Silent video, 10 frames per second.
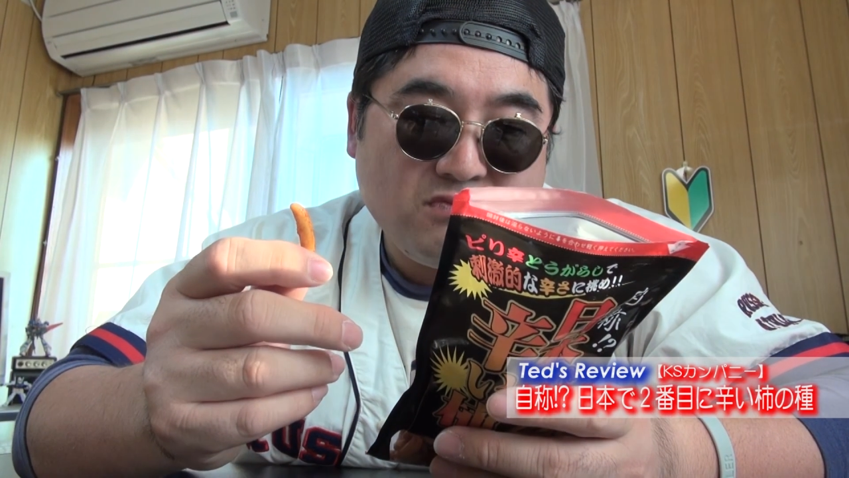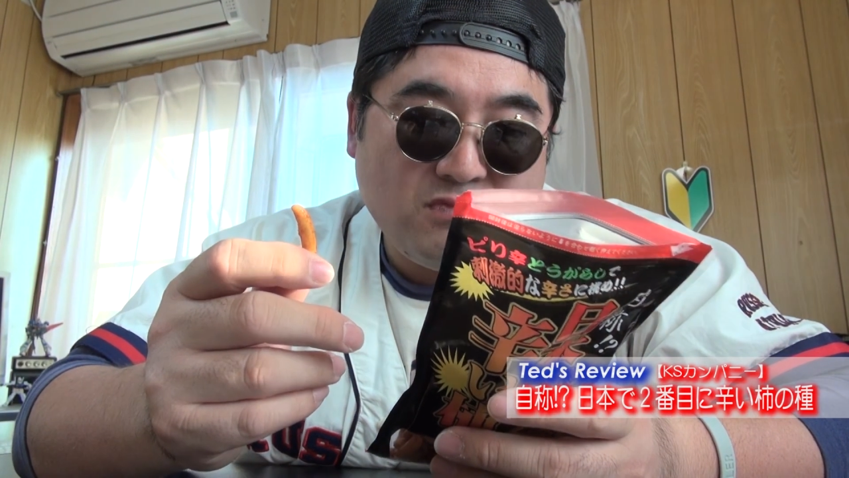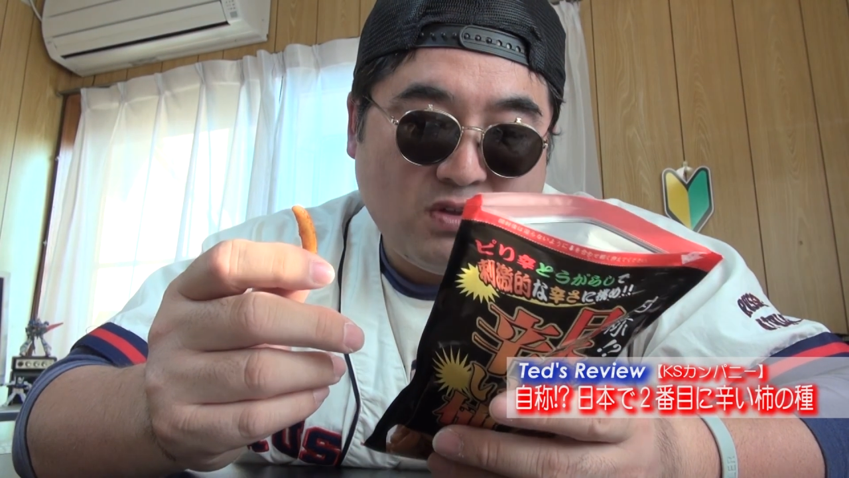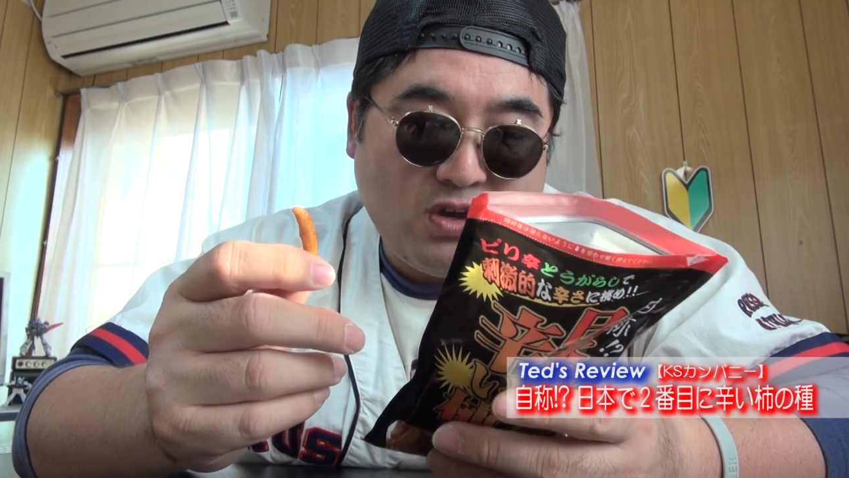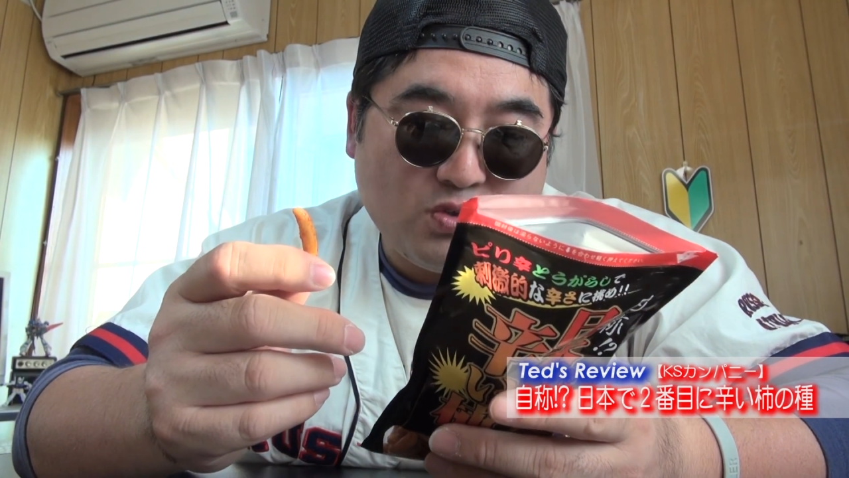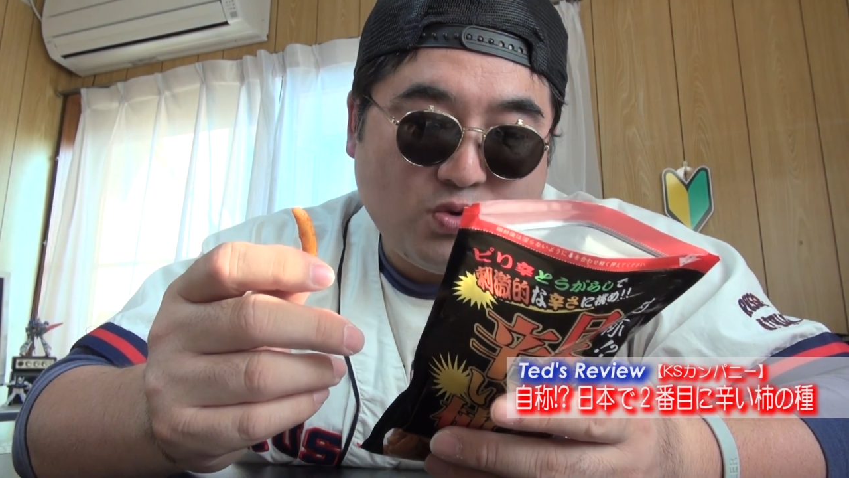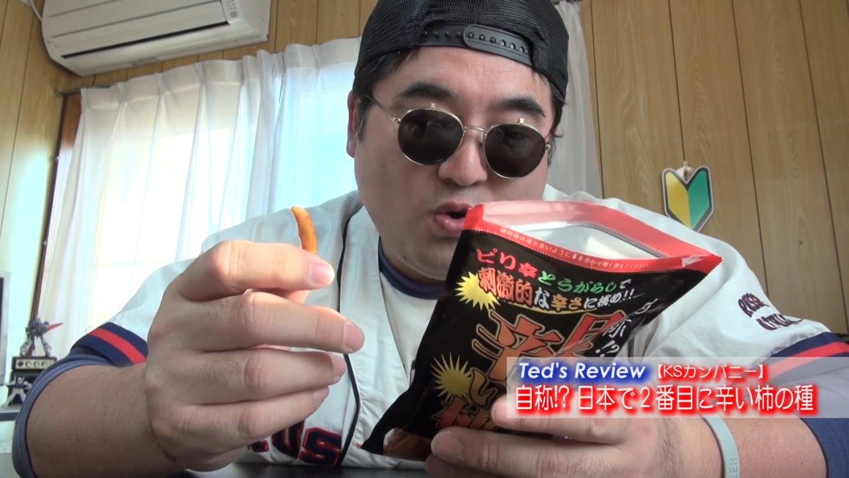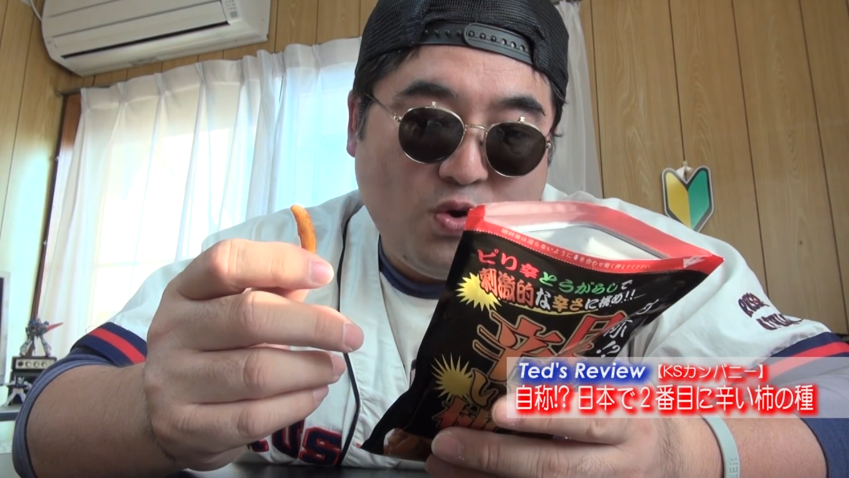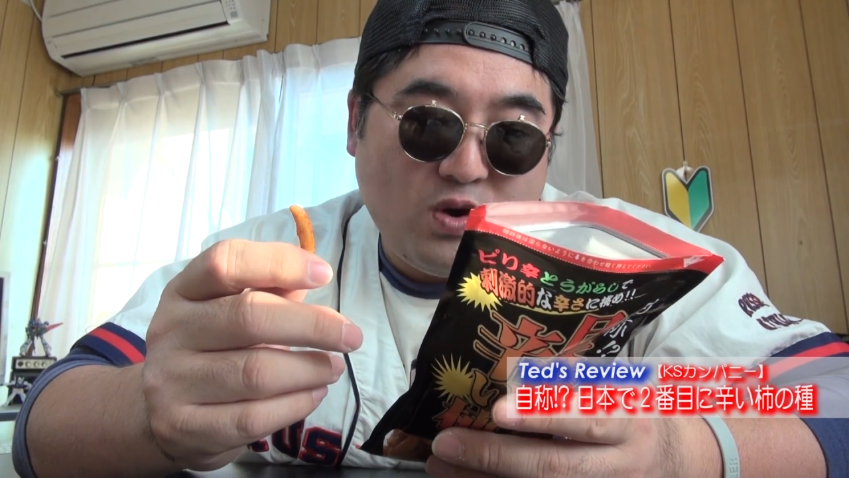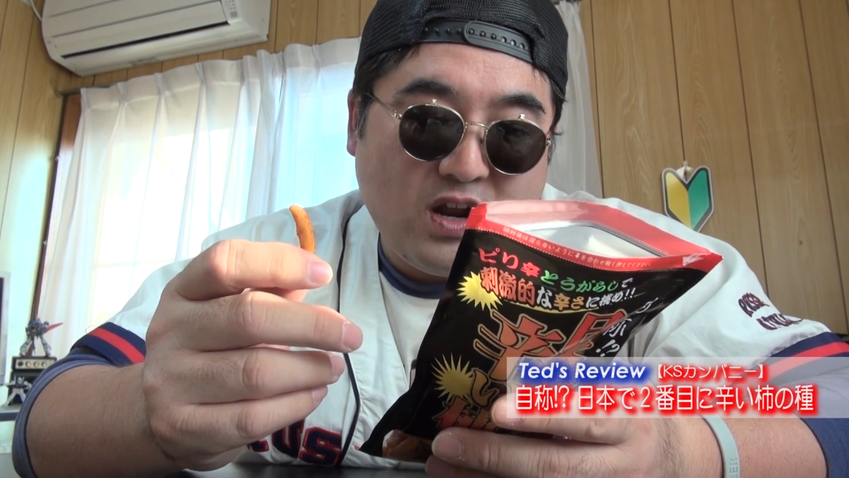まあなんか
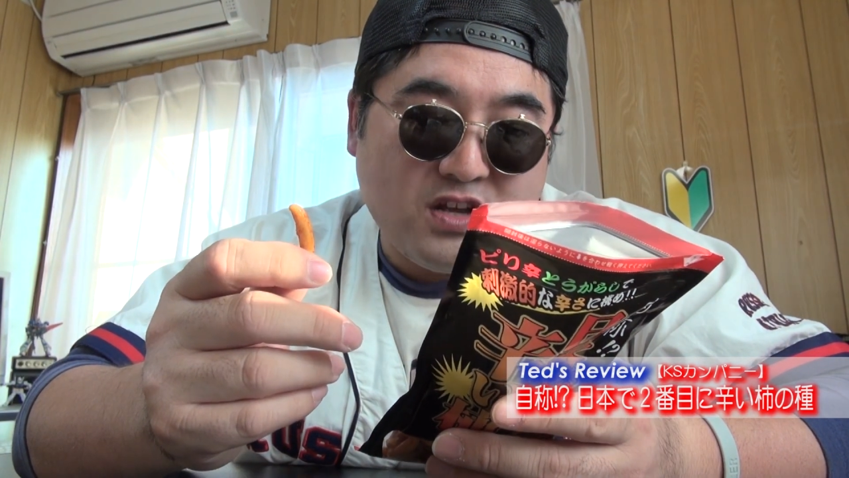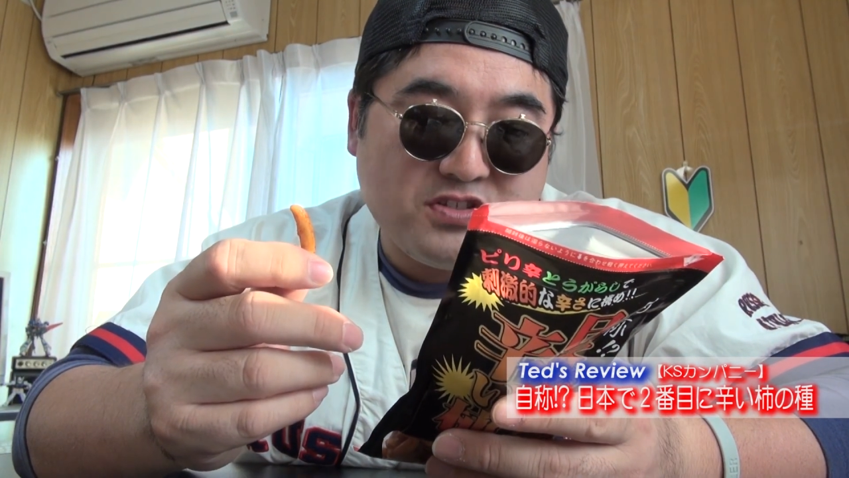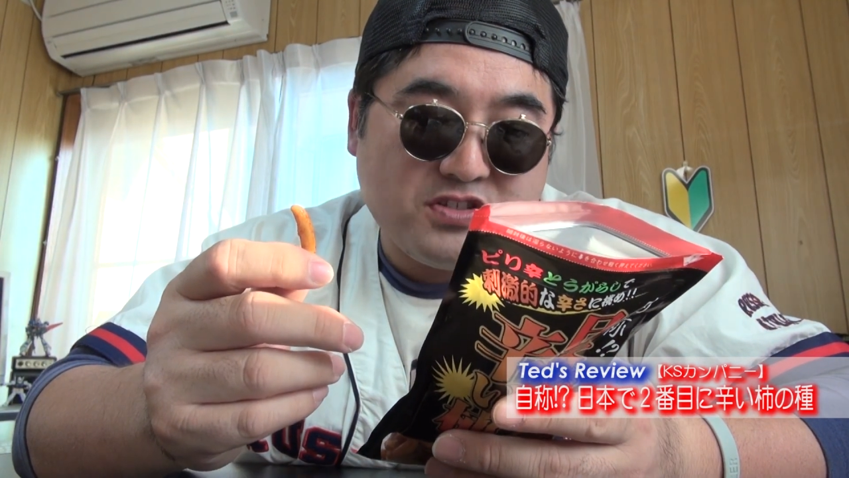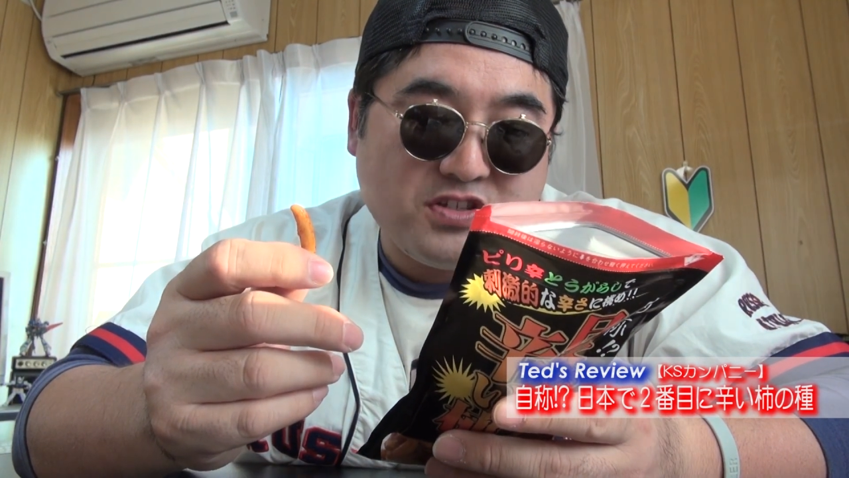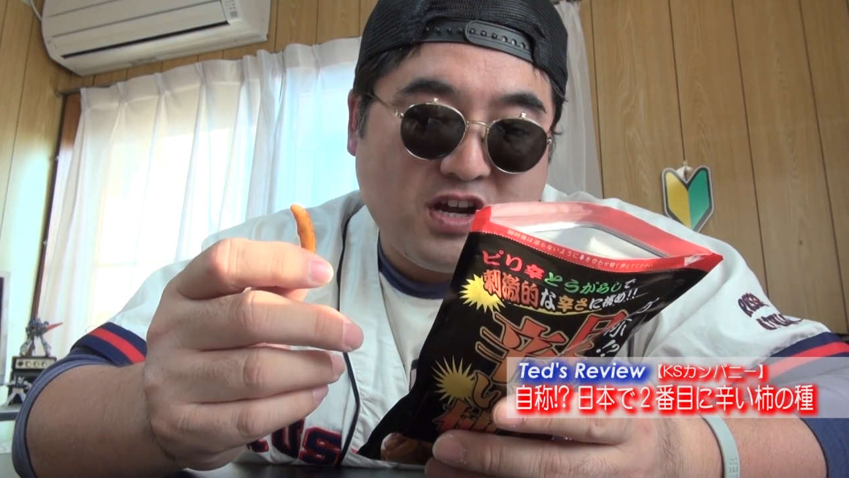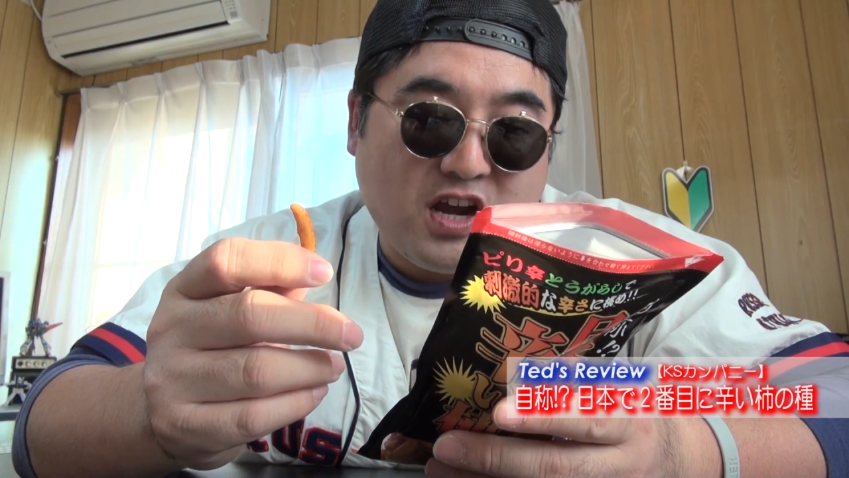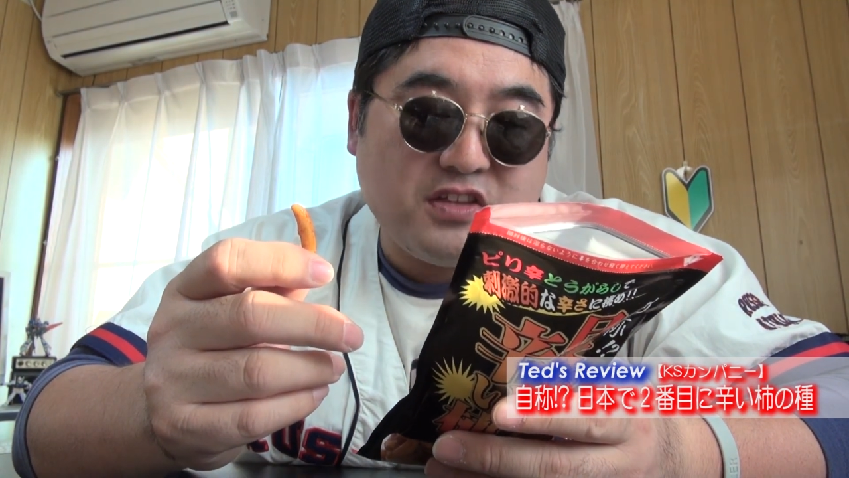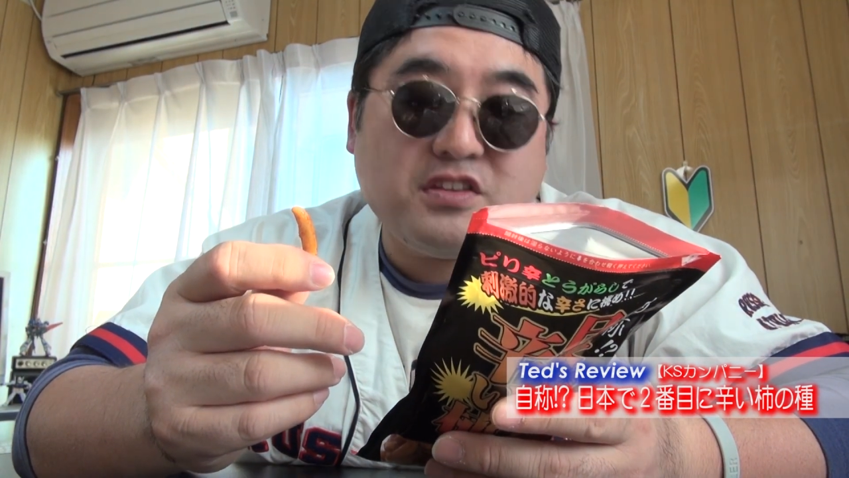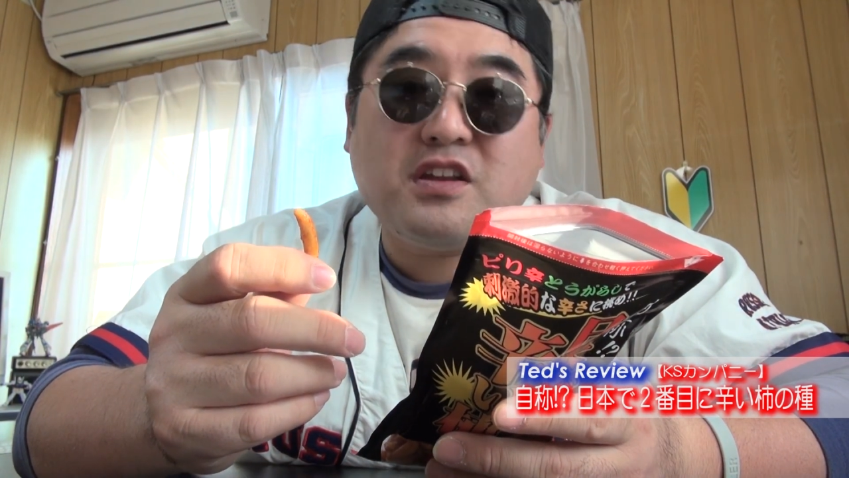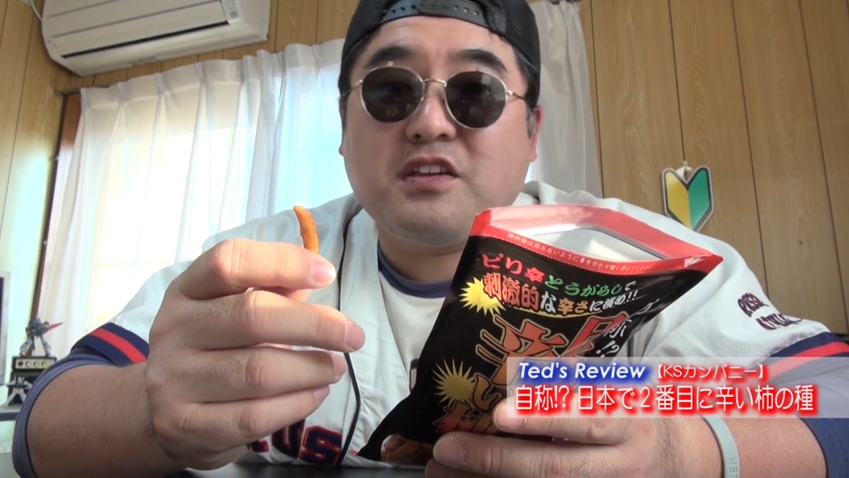唐辛子しか書
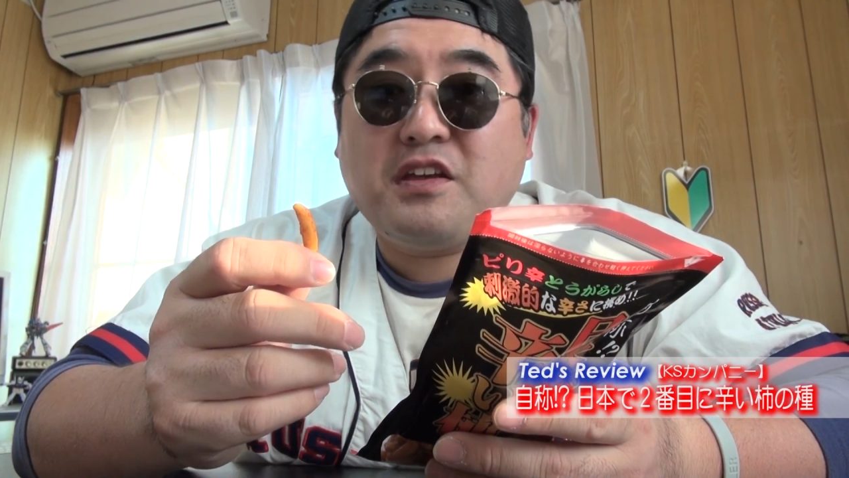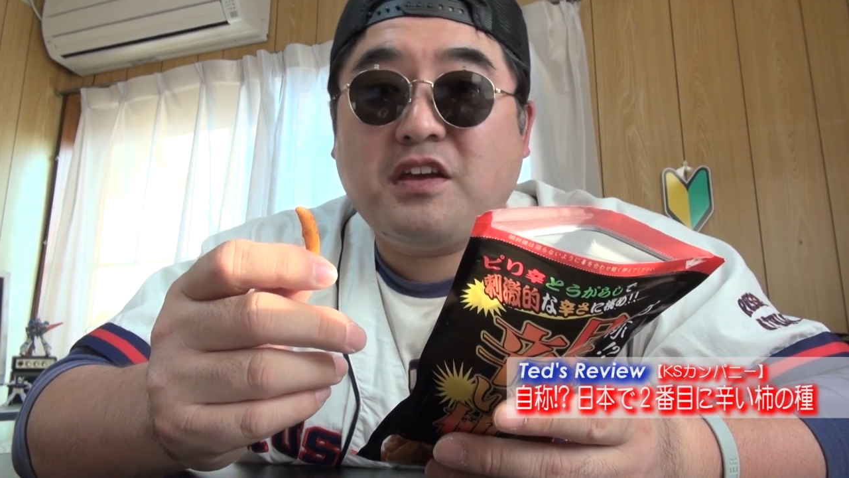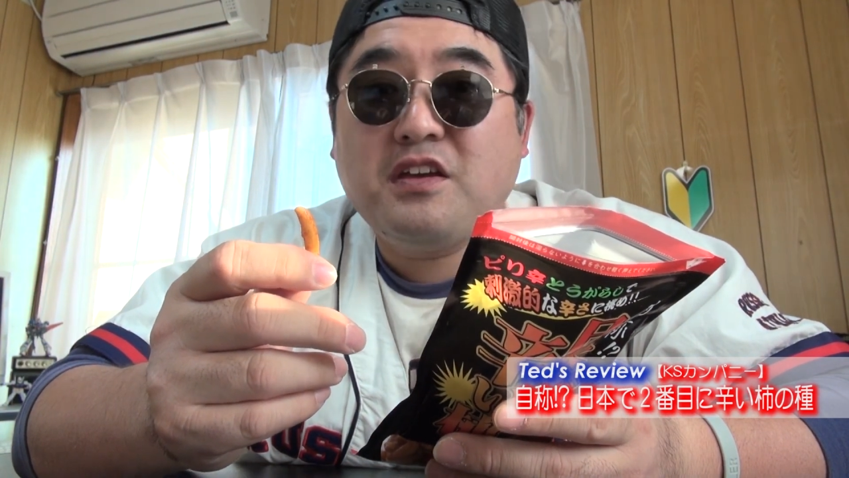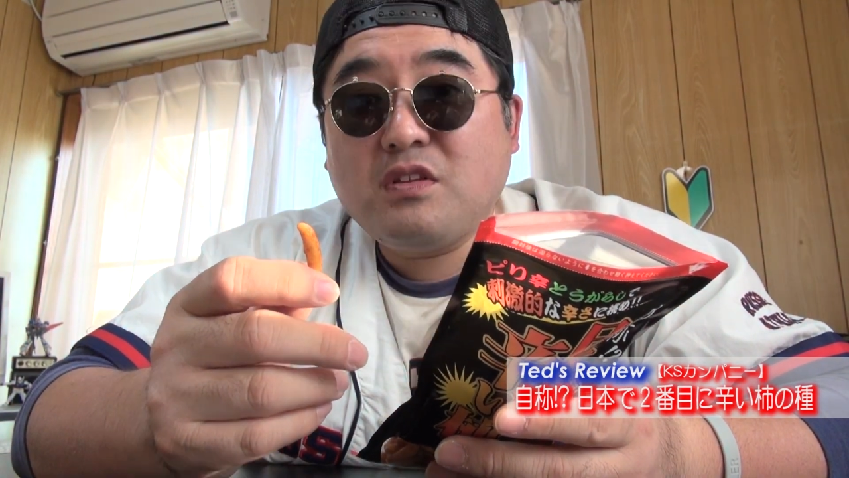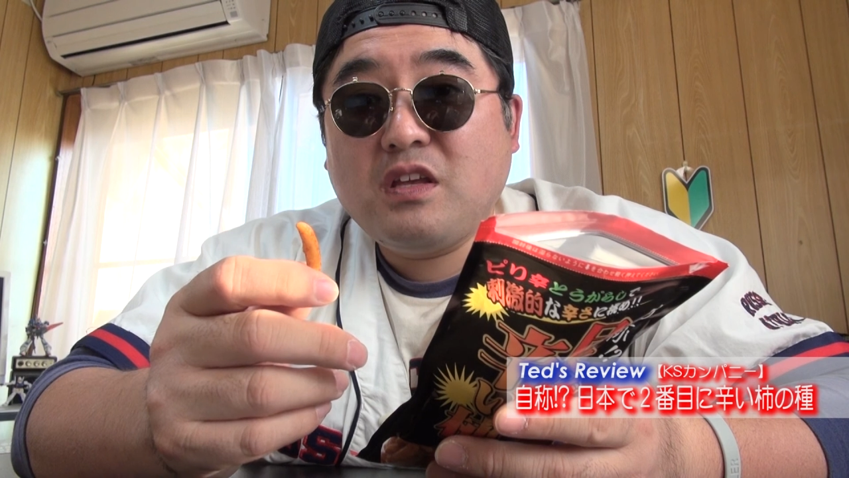いてないね。